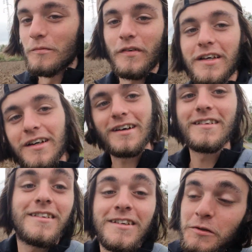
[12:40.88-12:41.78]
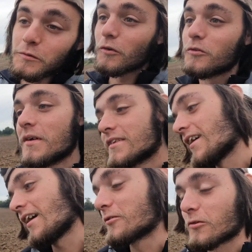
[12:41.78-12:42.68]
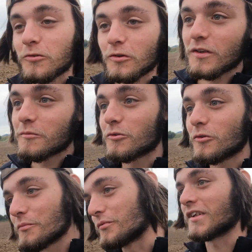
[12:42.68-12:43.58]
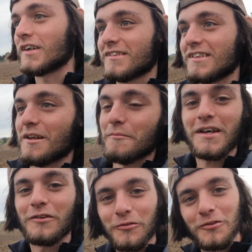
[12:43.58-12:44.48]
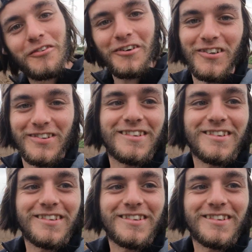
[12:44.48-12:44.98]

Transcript: Je vais pas écraser à 9h du matin le 39e jour, putain c'est de la merde le Tour de France.